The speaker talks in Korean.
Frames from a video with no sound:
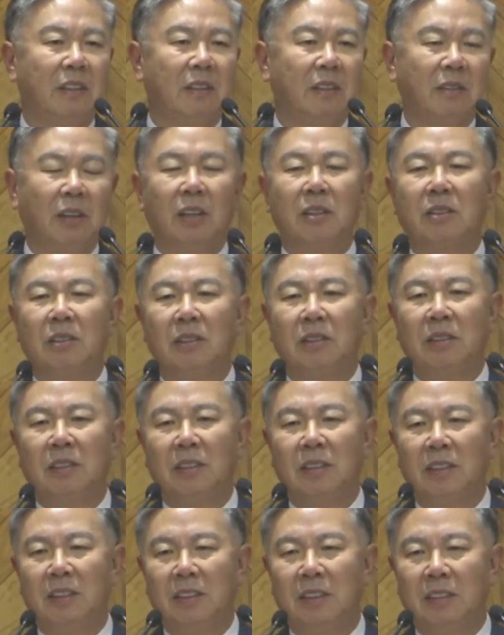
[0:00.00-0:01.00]
그래서
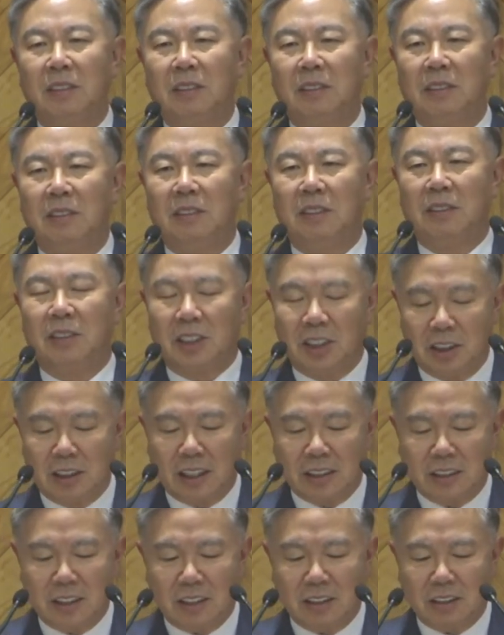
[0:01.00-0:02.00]

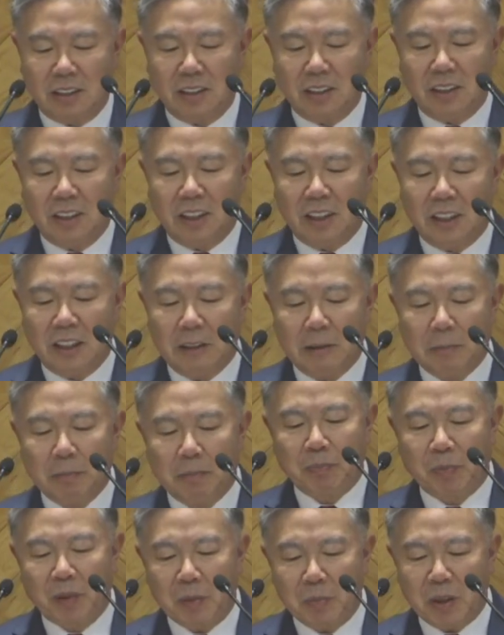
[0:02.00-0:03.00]
신학자들은 이
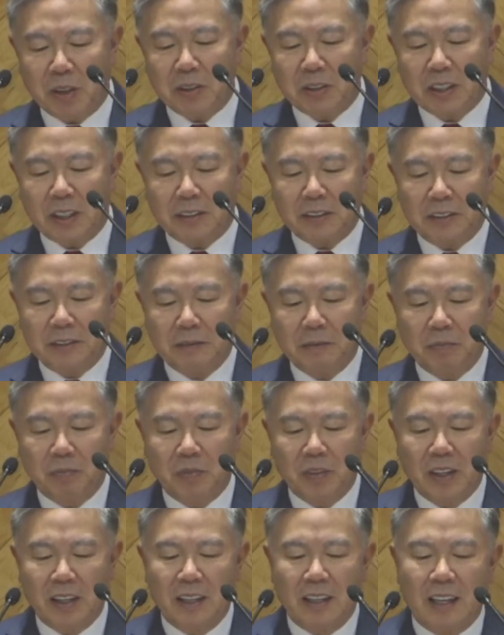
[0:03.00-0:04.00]
명사를
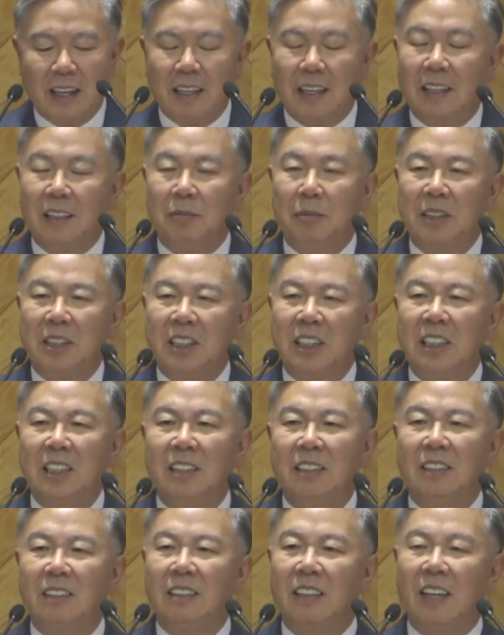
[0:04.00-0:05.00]
하나님의
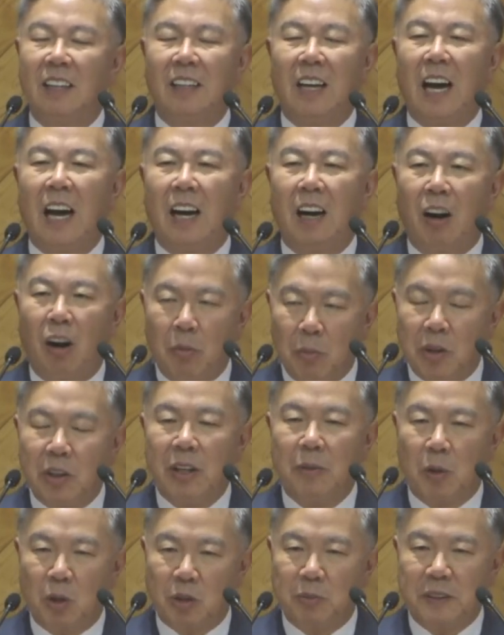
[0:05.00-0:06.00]
신성한
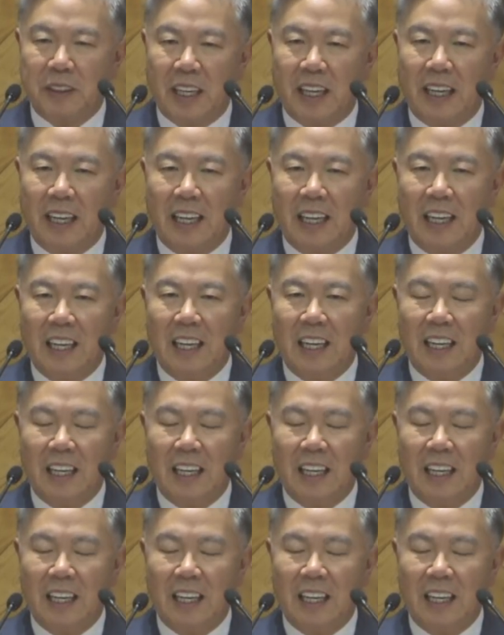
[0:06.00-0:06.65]
어머니의 모습이다.